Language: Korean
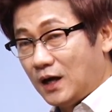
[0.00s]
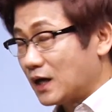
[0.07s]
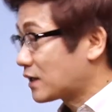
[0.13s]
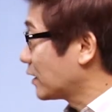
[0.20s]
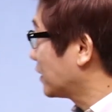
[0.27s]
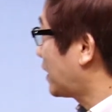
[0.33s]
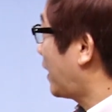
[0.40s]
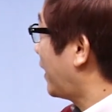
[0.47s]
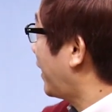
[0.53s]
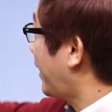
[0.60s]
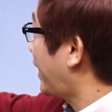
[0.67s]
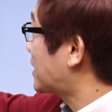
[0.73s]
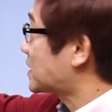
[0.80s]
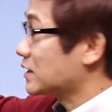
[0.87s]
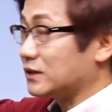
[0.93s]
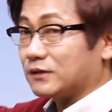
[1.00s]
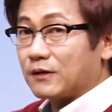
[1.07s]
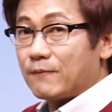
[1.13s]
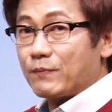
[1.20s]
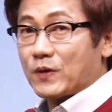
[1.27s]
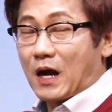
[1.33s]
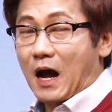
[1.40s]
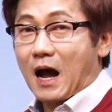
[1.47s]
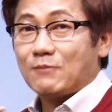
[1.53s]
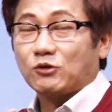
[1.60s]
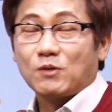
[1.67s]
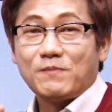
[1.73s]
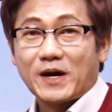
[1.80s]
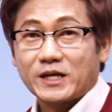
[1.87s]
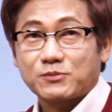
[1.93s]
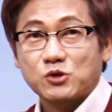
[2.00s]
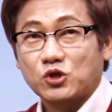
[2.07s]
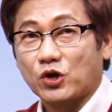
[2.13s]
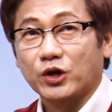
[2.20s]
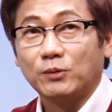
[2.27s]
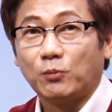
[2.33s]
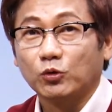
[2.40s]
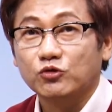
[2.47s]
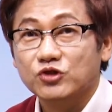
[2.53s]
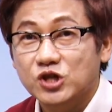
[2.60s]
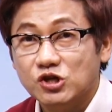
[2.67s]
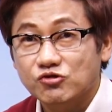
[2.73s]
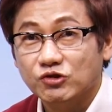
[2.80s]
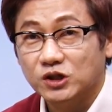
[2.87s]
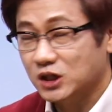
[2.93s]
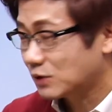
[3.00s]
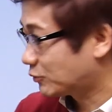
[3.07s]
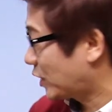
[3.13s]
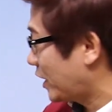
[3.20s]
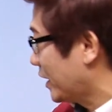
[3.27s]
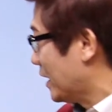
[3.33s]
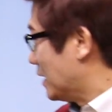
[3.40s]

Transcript: 그런데 x는 아무런 말이 없으면 정의는 모든 실수기 때문에